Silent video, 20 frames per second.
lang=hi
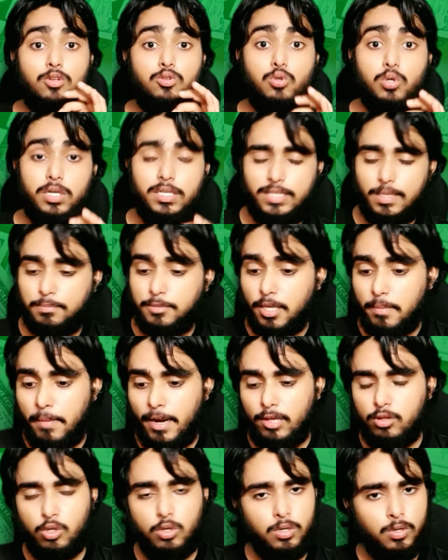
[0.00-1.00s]
जो कि सबसे
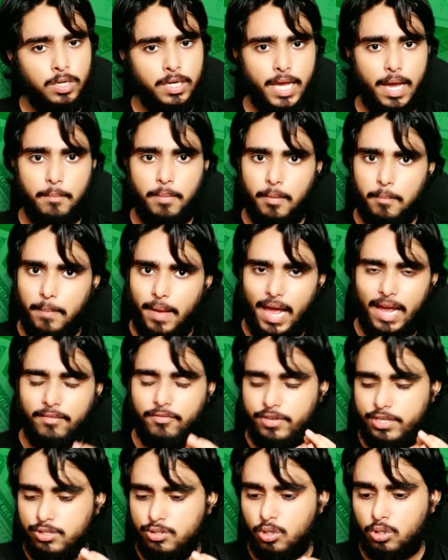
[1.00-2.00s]
पहले तो इन्होंने यहाँ पर बैंक
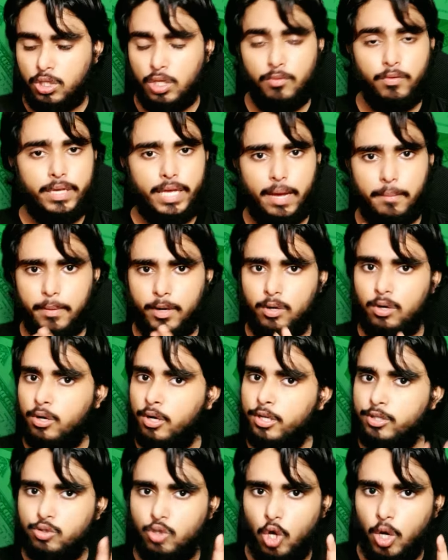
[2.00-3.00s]
फीस जो थी वो यहाँ पर
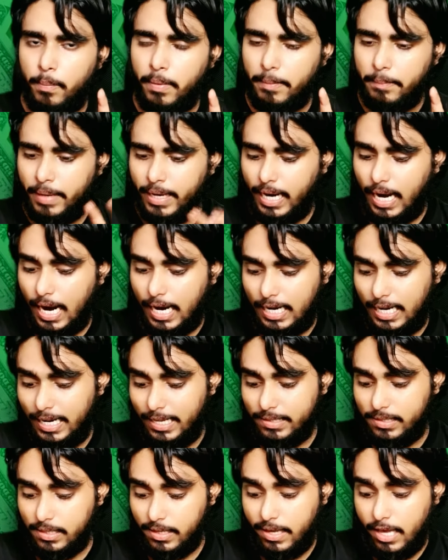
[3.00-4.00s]
इन्होंने सौ रुपये अपने काट
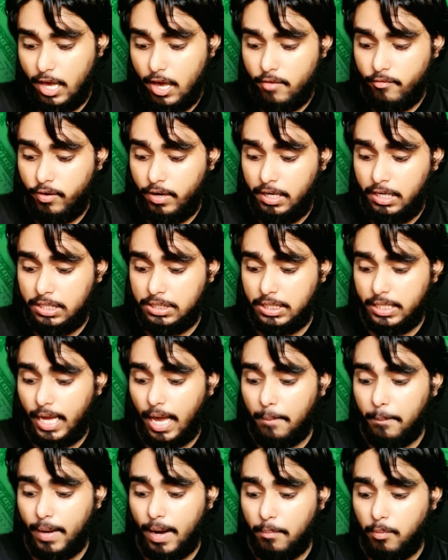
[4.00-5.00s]
लिए थे फिर नीचे
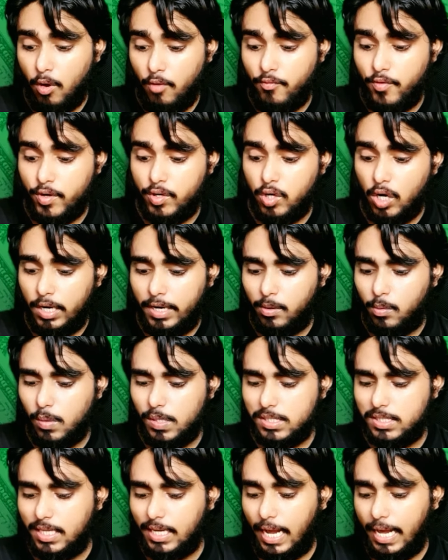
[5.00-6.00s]
यहाँ पर आपको विड्रॉल
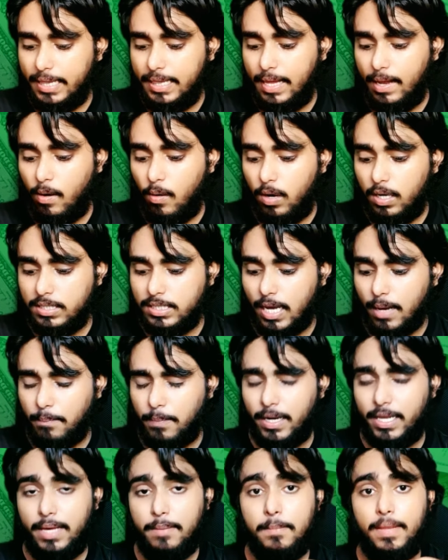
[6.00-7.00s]
रिक्वेस्ट दिखाई दे रहा होगा जहाँ
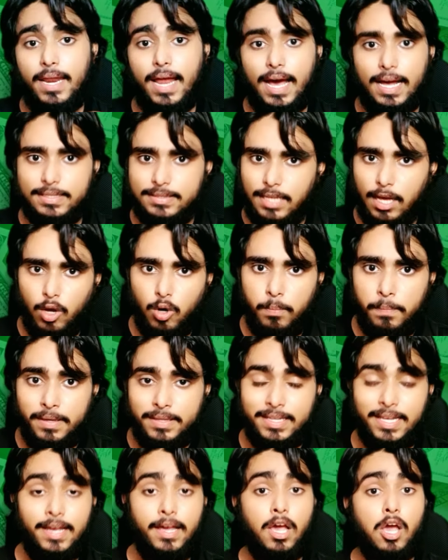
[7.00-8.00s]
पर कि मेरे हज़ार
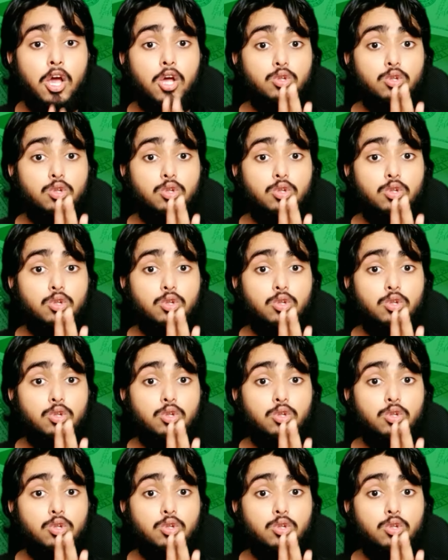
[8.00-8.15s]
रुपये थे